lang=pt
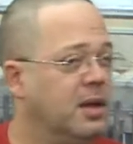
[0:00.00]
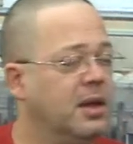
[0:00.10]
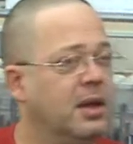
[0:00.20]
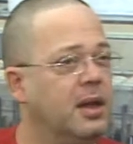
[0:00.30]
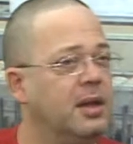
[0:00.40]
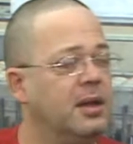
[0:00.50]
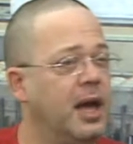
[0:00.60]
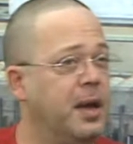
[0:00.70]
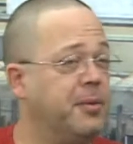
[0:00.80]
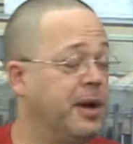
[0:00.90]
né? na
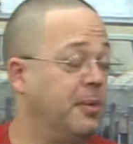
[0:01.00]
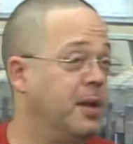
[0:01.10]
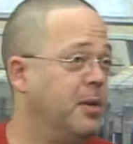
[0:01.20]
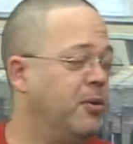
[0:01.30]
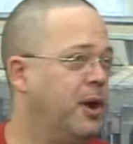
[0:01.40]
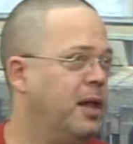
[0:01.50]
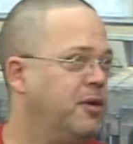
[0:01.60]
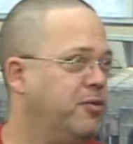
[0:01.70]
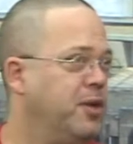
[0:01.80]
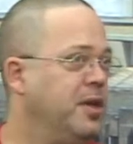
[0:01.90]
época era minha namorada,
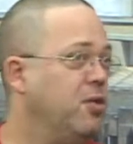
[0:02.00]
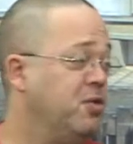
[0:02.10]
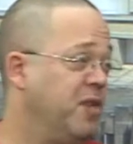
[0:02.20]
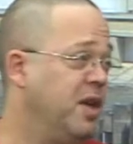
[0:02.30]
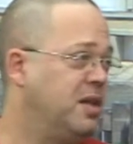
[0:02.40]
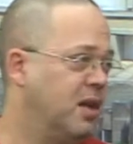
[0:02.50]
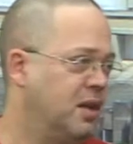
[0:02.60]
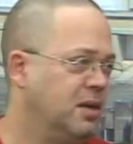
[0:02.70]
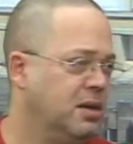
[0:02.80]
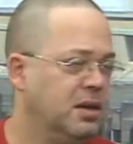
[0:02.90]
isso foi em 90,
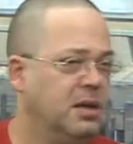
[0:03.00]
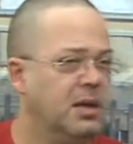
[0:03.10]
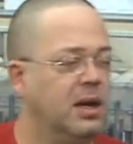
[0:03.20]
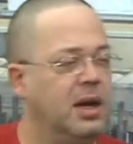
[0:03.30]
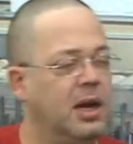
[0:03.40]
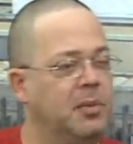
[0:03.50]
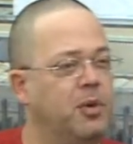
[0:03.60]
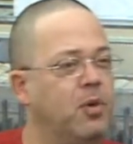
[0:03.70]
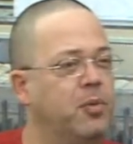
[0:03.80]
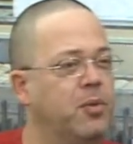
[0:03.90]
ela me
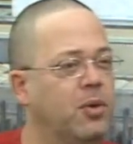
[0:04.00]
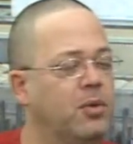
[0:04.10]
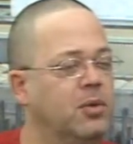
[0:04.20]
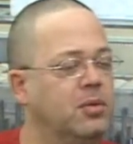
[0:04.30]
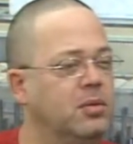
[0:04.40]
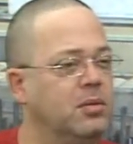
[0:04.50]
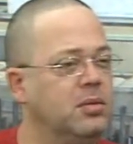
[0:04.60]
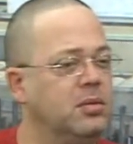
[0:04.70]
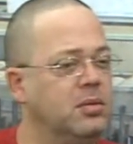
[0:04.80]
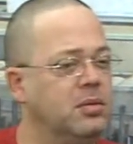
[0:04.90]
comprou
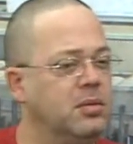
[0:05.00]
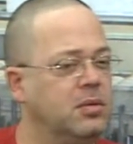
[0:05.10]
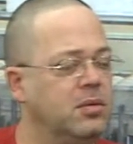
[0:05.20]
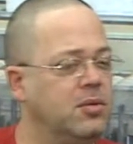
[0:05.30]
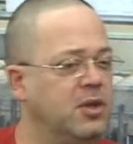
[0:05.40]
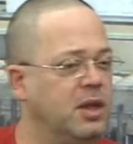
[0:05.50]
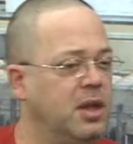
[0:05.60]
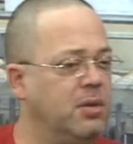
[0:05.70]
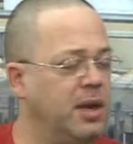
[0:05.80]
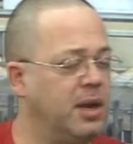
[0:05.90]
um, um CD
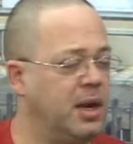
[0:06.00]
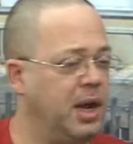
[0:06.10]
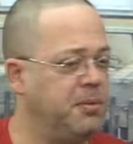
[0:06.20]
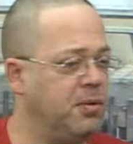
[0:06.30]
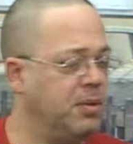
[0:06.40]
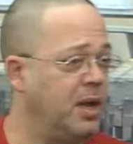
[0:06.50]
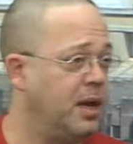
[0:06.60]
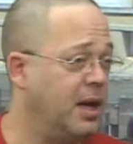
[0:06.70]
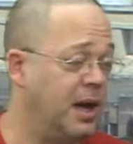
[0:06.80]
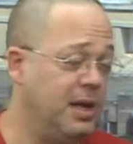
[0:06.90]
do Eric Clapton
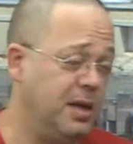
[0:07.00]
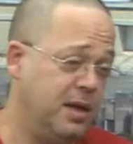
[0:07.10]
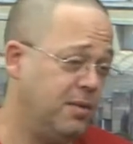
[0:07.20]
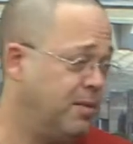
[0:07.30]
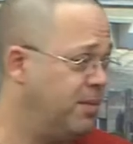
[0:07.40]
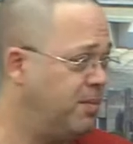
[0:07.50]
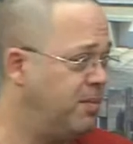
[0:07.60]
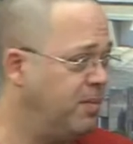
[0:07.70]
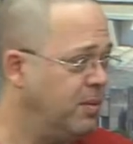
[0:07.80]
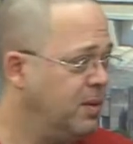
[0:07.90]
e ali eu
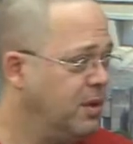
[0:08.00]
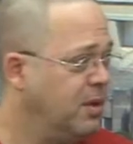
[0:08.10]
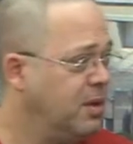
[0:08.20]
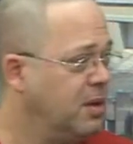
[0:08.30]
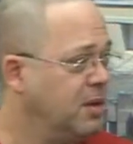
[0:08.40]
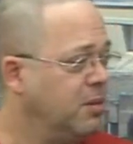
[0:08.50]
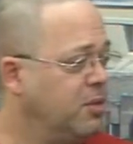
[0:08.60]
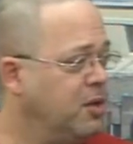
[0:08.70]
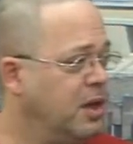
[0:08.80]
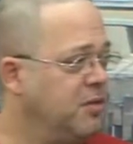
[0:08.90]

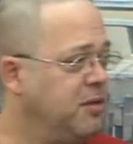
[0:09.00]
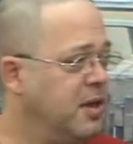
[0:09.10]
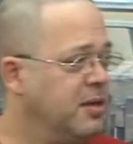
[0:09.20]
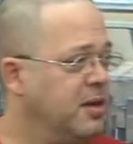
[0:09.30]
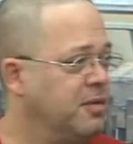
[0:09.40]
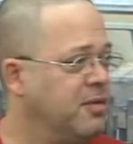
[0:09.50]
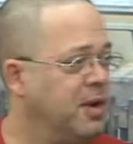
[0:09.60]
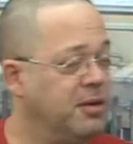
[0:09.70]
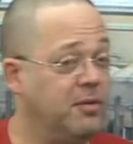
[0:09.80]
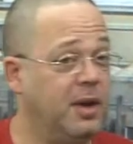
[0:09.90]
mudei de vez, né?
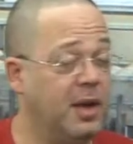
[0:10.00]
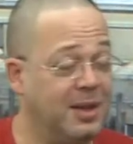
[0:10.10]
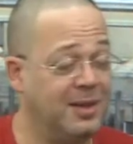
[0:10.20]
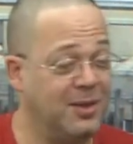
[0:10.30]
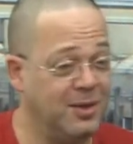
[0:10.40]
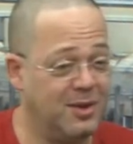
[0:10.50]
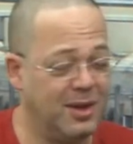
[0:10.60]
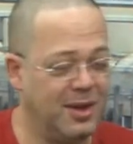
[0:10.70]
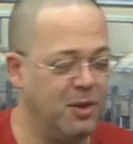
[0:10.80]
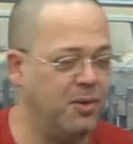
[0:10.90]
Ali falei, ah, não, isso
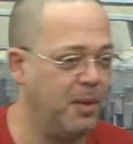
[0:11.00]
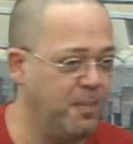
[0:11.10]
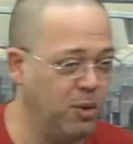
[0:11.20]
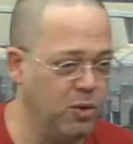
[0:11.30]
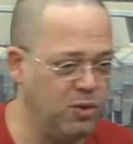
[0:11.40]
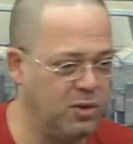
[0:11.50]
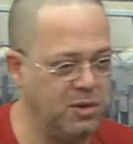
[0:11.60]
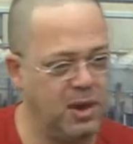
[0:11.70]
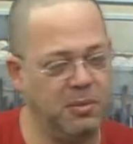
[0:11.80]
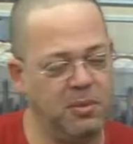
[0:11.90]
aqui é, é, blues,
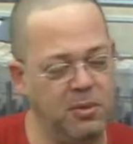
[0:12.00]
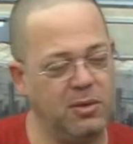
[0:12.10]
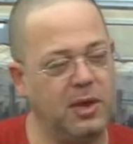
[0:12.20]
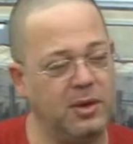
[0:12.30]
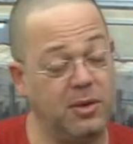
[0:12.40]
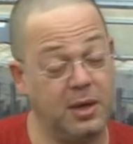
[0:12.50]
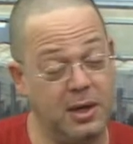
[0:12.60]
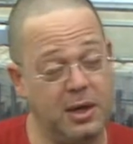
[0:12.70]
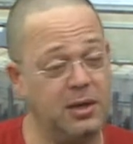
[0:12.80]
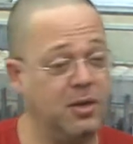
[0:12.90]
né? Blues, é isso aqui,
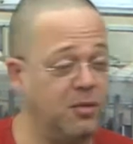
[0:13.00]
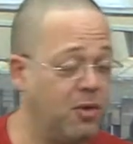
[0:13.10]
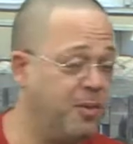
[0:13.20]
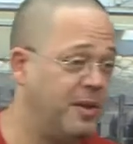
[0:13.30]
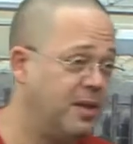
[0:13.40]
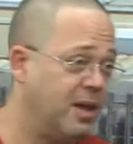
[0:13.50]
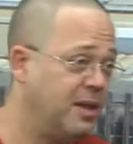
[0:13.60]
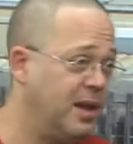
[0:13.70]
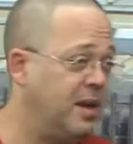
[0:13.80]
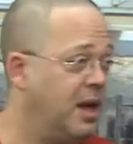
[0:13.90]
então vou começar a
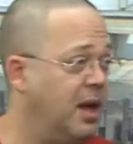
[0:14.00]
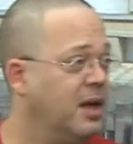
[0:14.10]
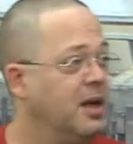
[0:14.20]
treinar.